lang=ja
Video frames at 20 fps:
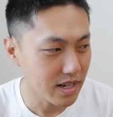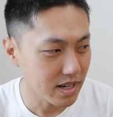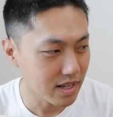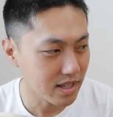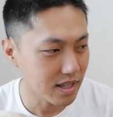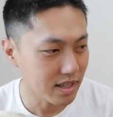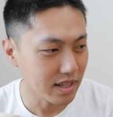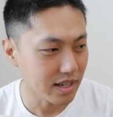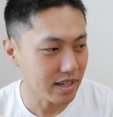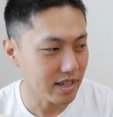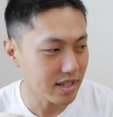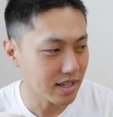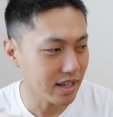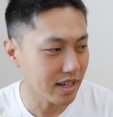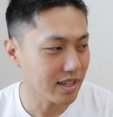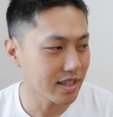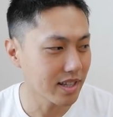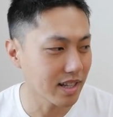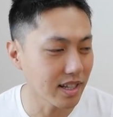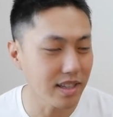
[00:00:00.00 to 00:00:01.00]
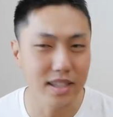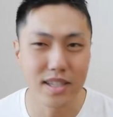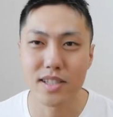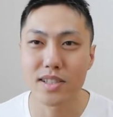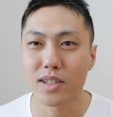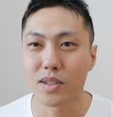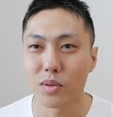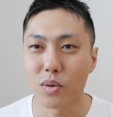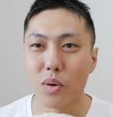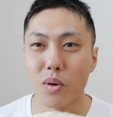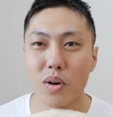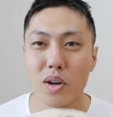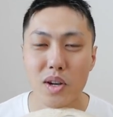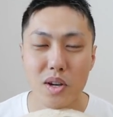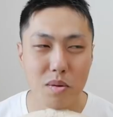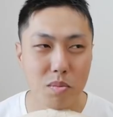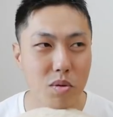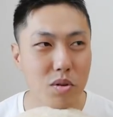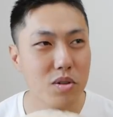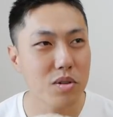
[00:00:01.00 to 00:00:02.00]
られた体験なんですけど、
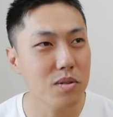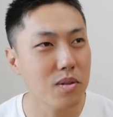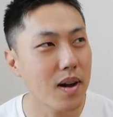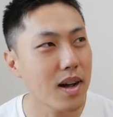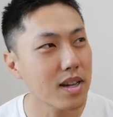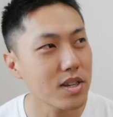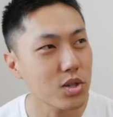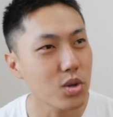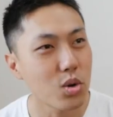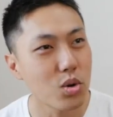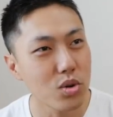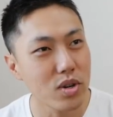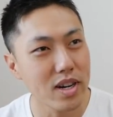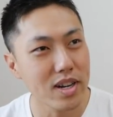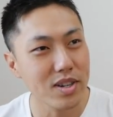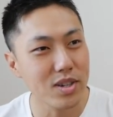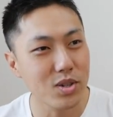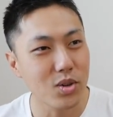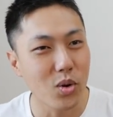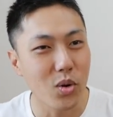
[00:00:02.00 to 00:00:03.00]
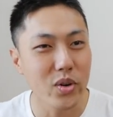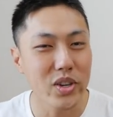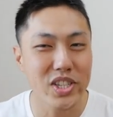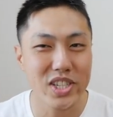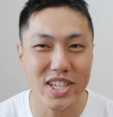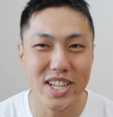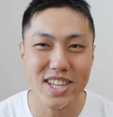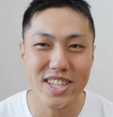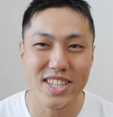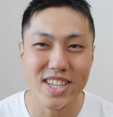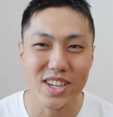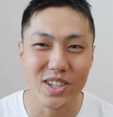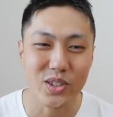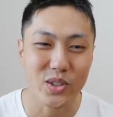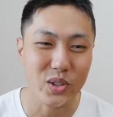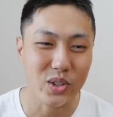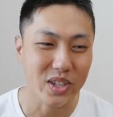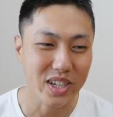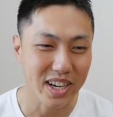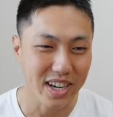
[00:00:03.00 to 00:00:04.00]
僕は小学校1年生の
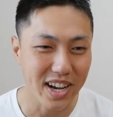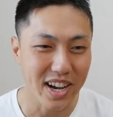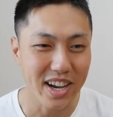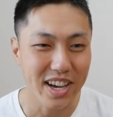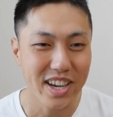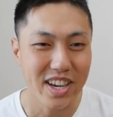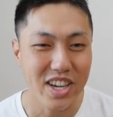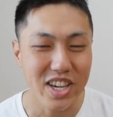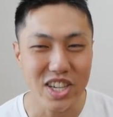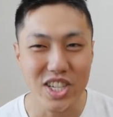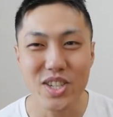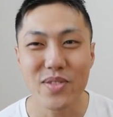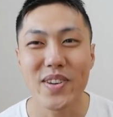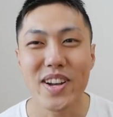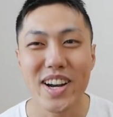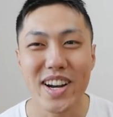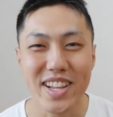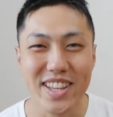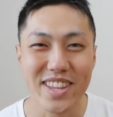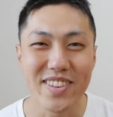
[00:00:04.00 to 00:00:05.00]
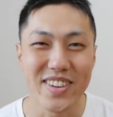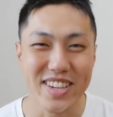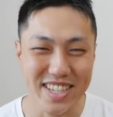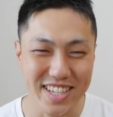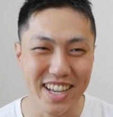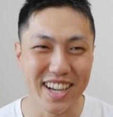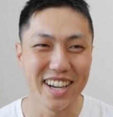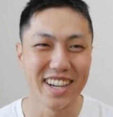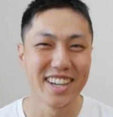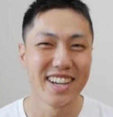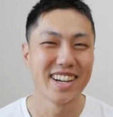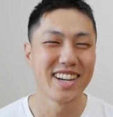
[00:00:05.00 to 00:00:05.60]
時からいじめられてました。